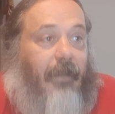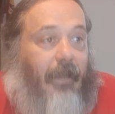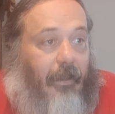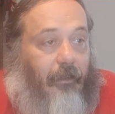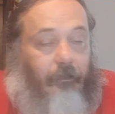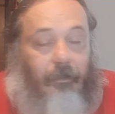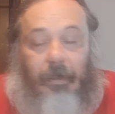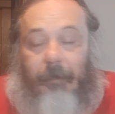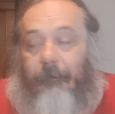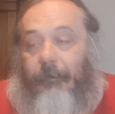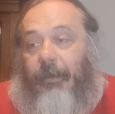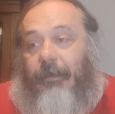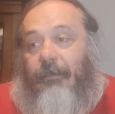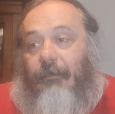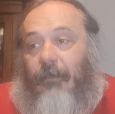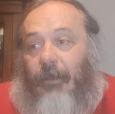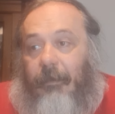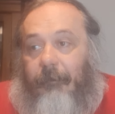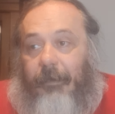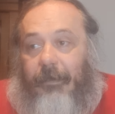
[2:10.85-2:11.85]
che non è
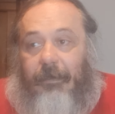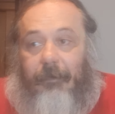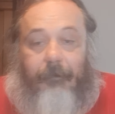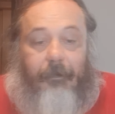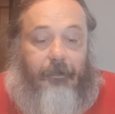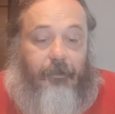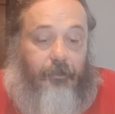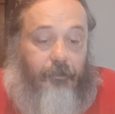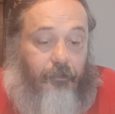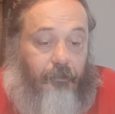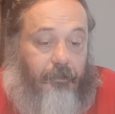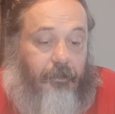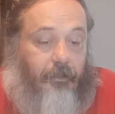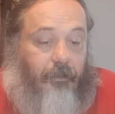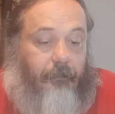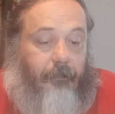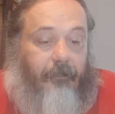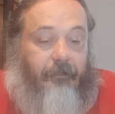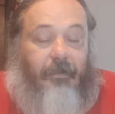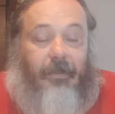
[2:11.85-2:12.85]
particolarmente prestigiosa
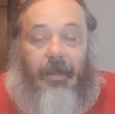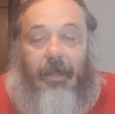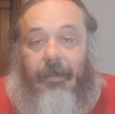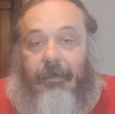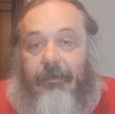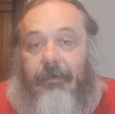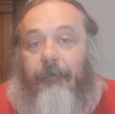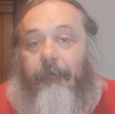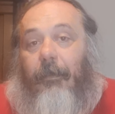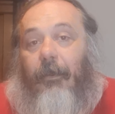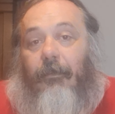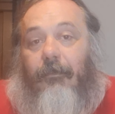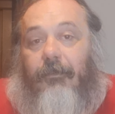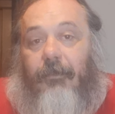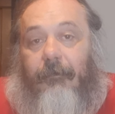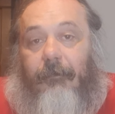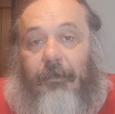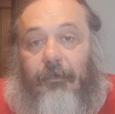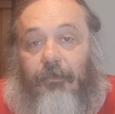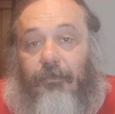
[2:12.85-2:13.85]
come Firenze, però
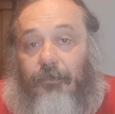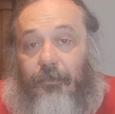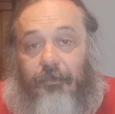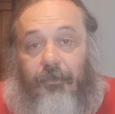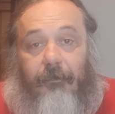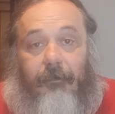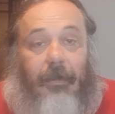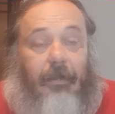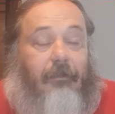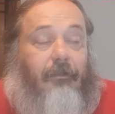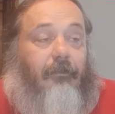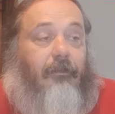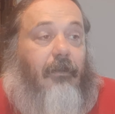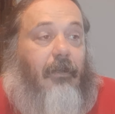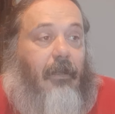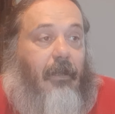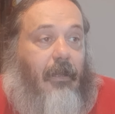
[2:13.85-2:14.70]
insomma tutto sommato